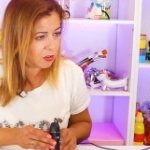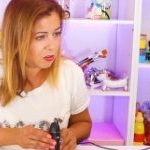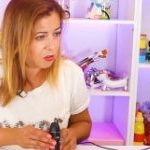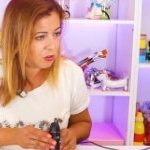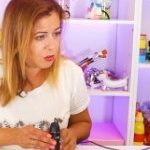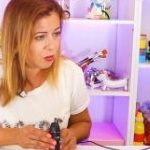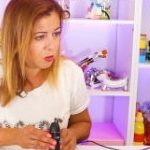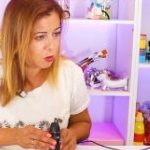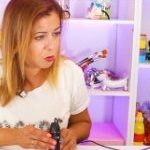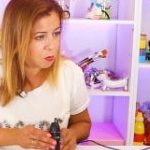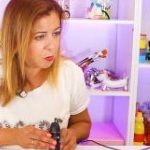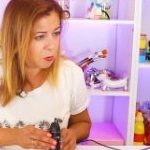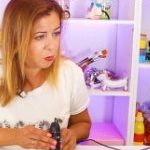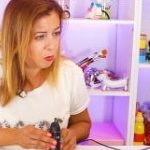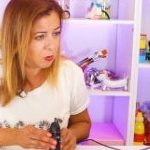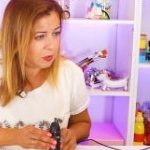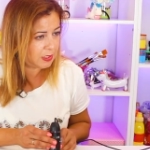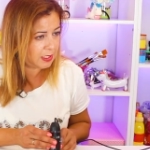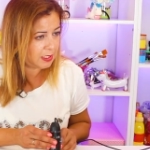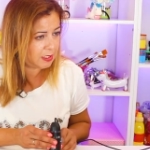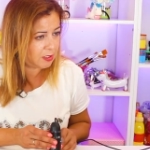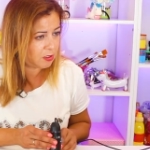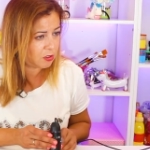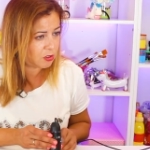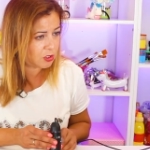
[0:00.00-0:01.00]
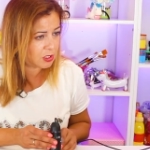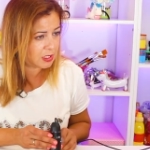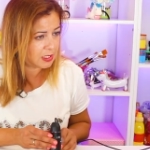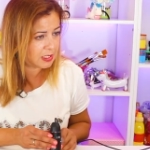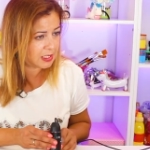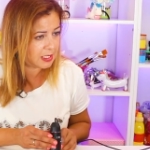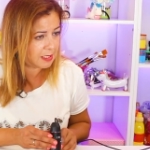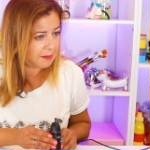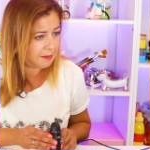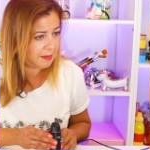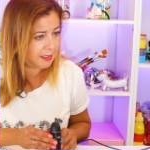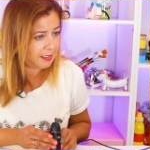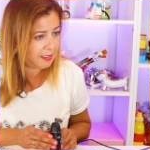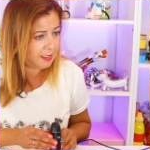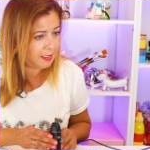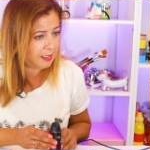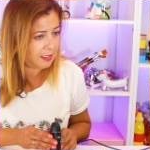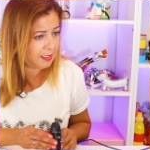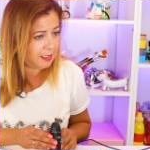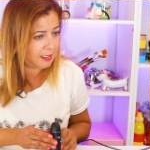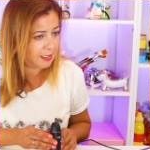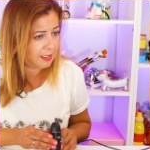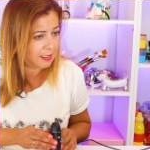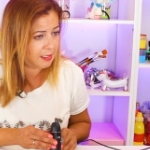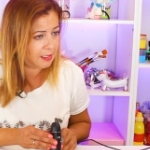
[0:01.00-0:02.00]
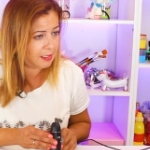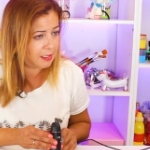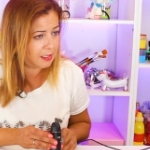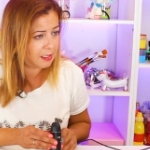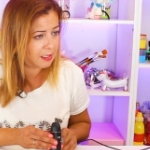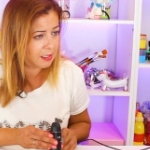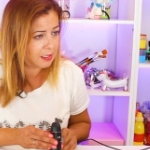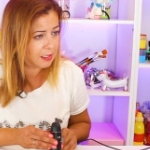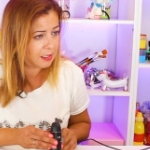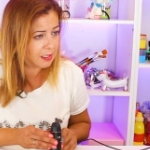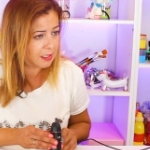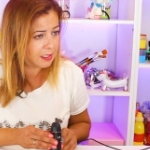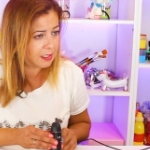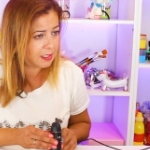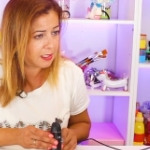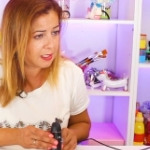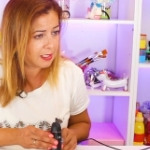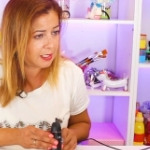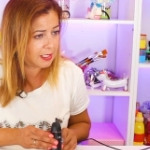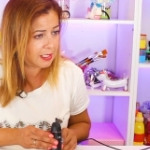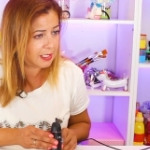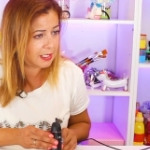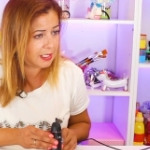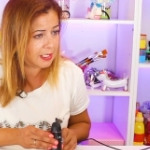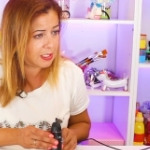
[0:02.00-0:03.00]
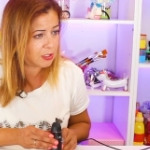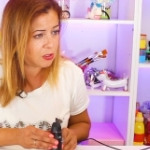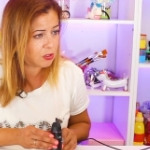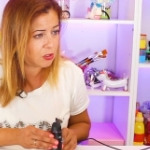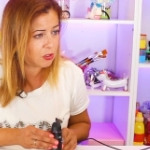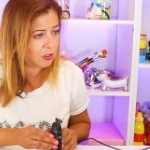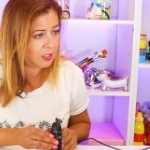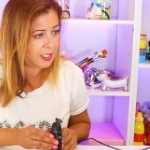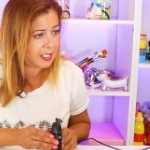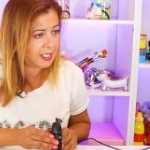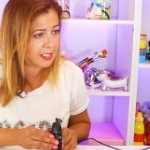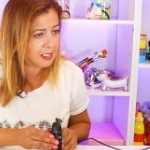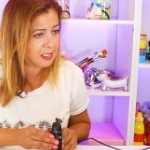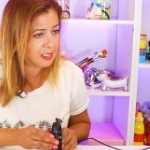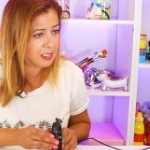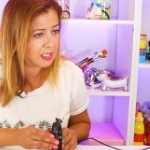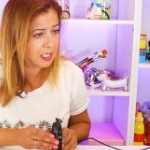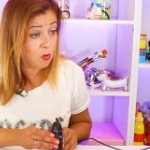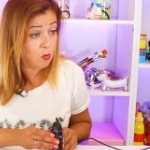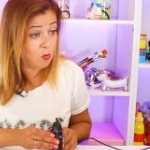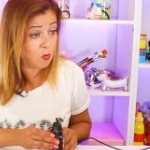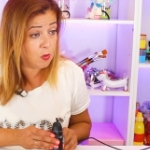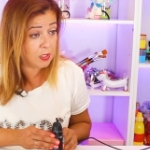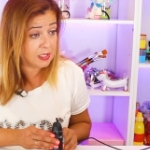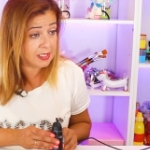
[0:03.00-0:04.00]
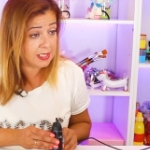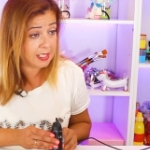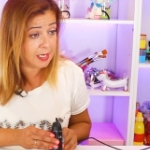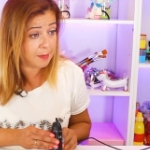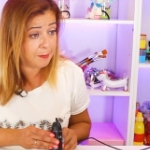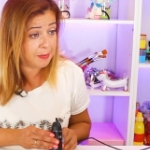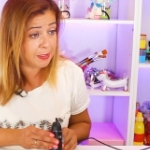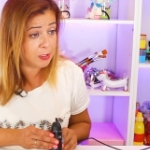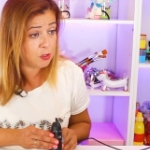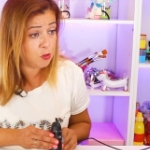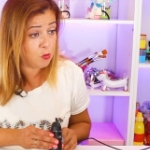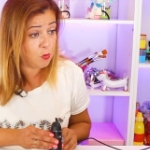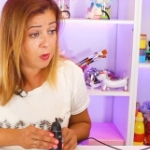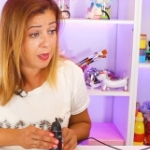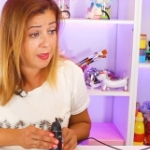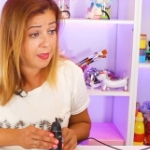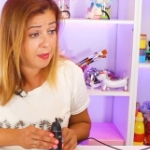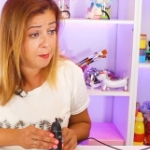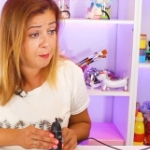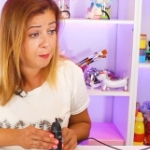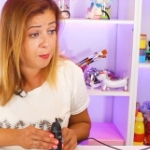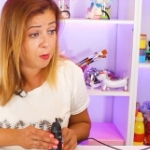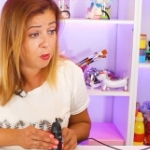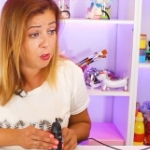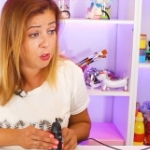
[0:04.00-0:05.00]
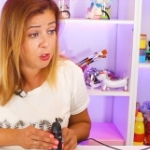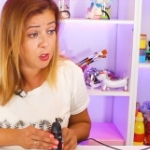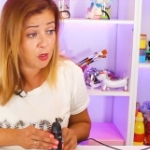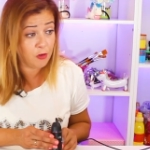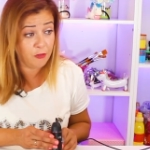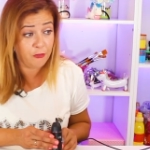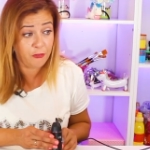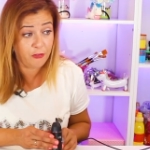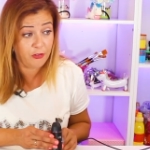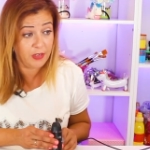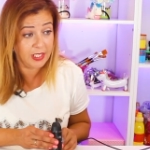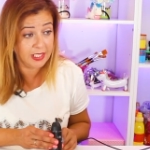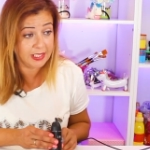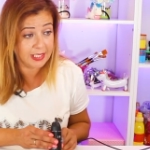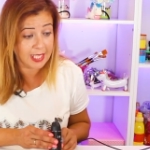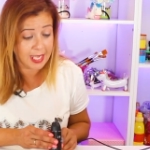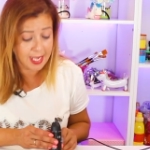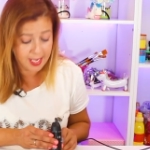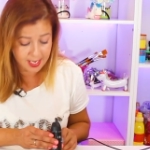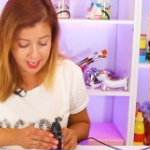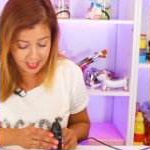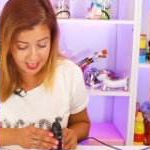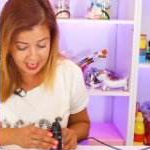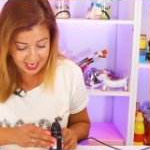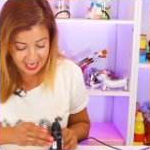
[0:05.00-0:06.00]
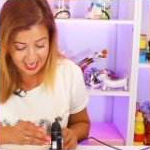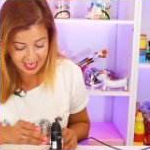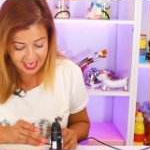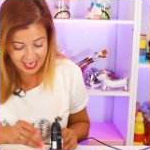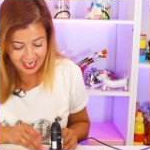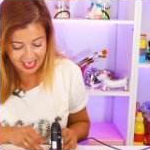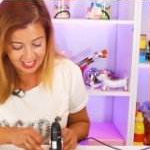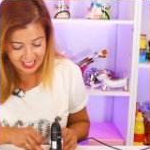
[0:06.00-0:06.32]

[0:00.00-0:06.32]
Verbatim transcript: Todos los puntitos que se ven esto es nuestra pechuga de pollo frita en